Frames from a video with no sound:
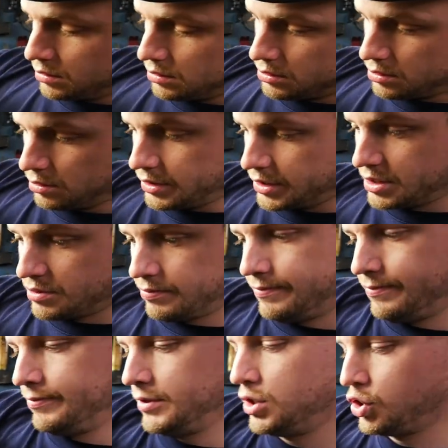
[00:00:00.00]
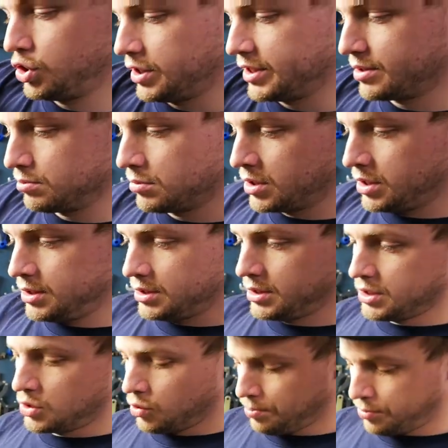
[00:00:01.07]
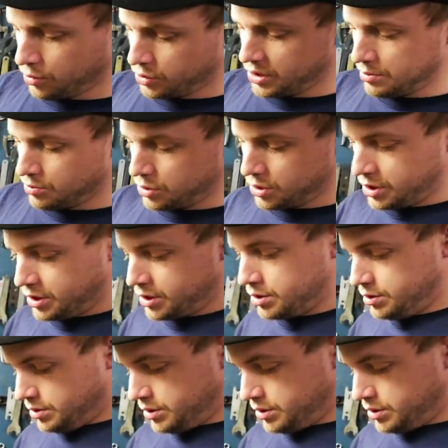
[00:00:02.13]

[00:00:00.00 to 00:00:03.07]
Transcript: So, jetzt werde ich erstmal hinten die Kupplung demontieren.